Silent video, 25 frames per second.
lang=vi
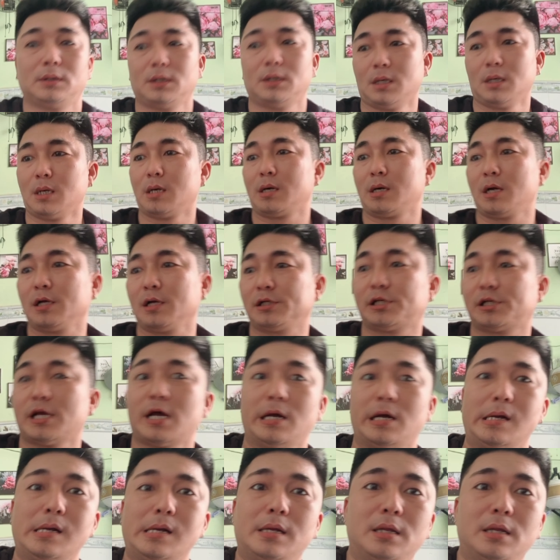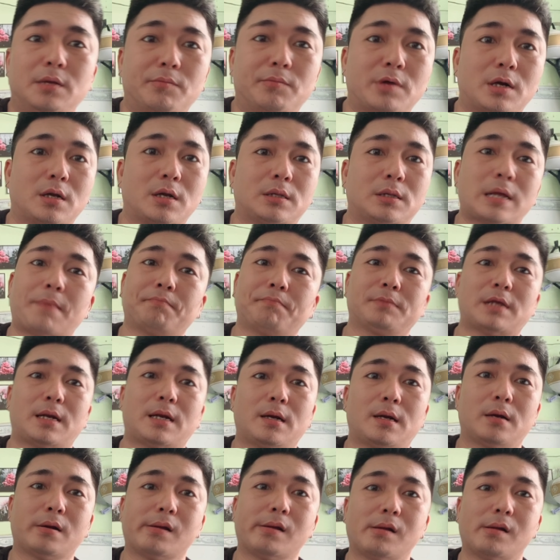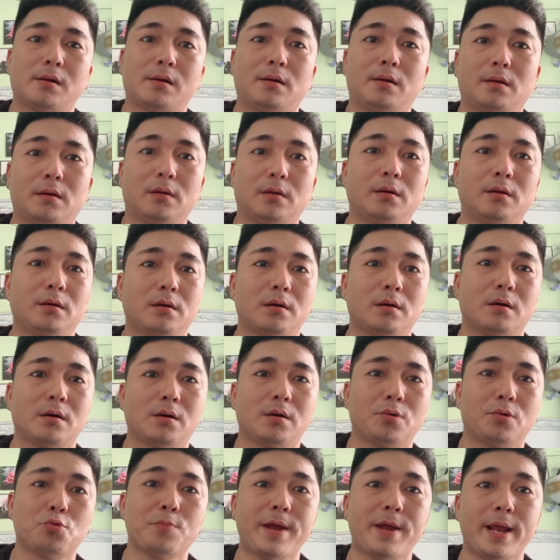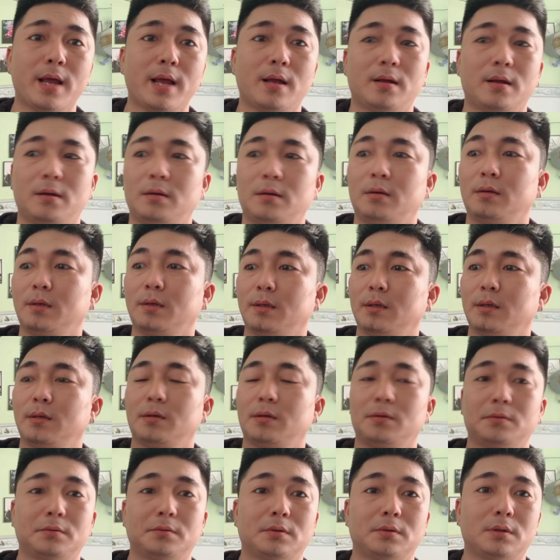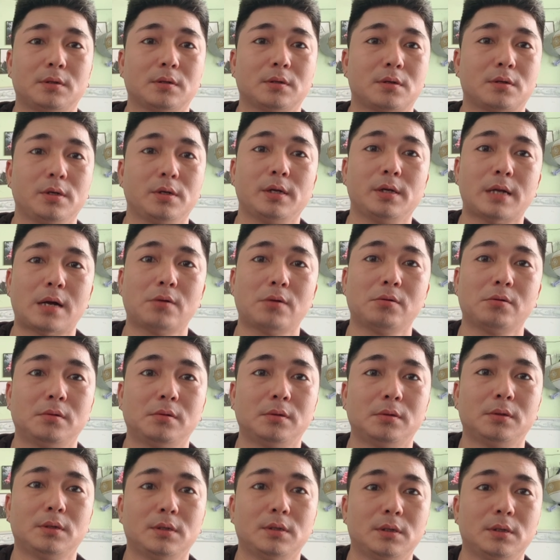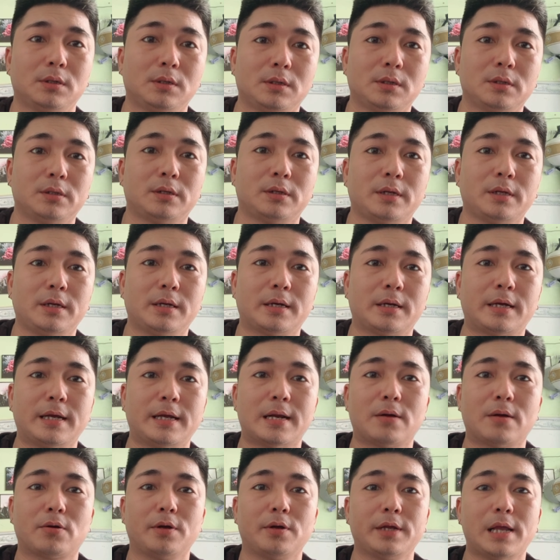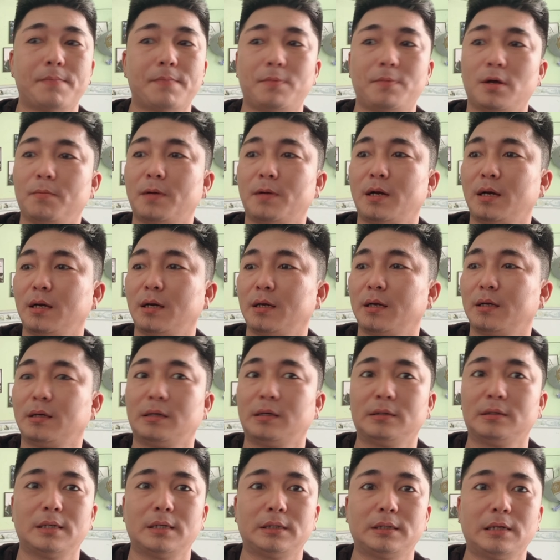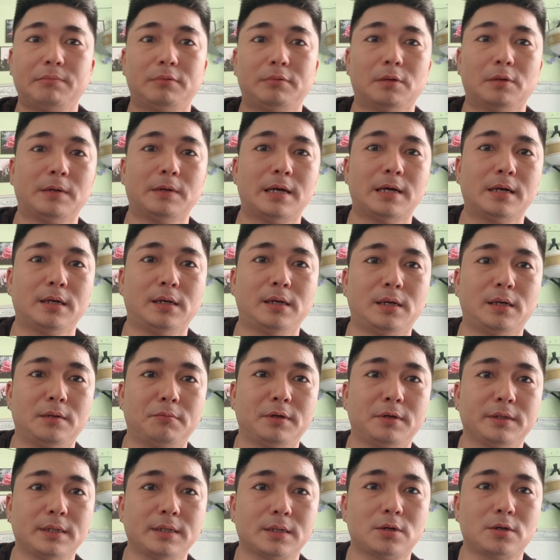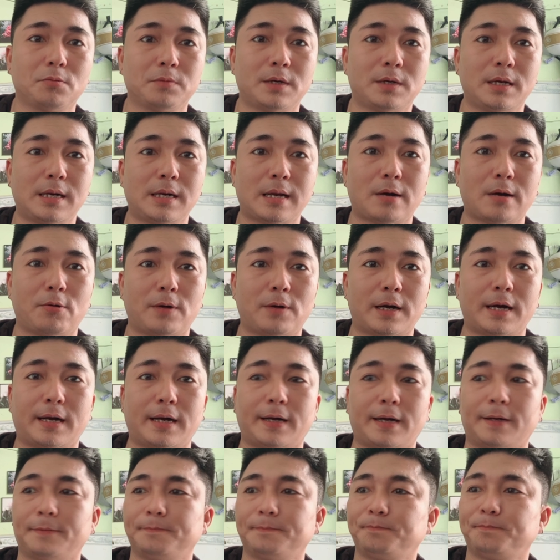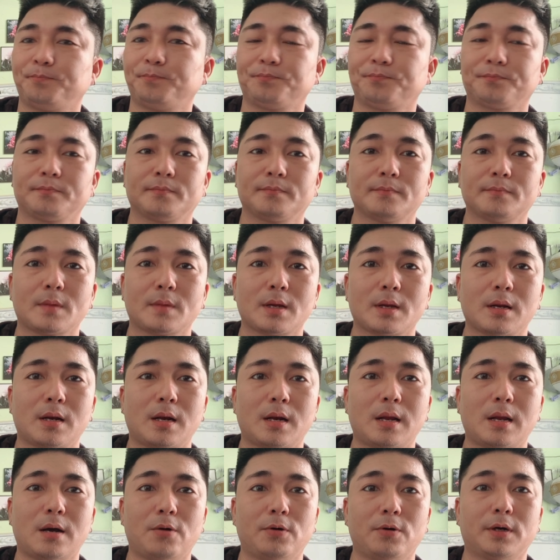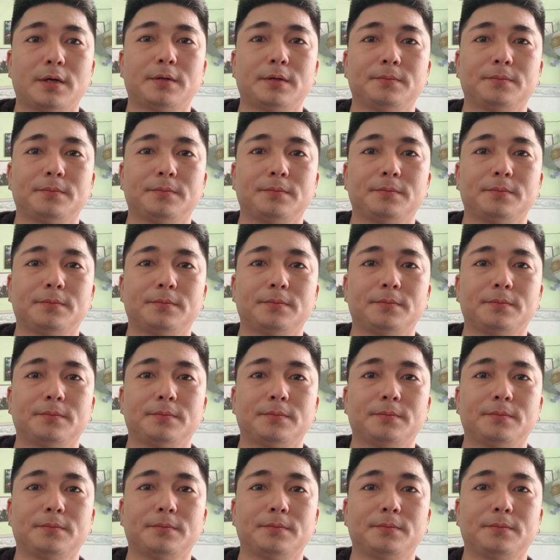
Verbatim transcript: đơn sơ nhưng mà nó thấm tình ờ, rượu bia nó có gì đâu thì khi nào có dịp đó mình ờ, sẽ tiếp tục lên nữa mà chắc cũng hơi lâu à lâu á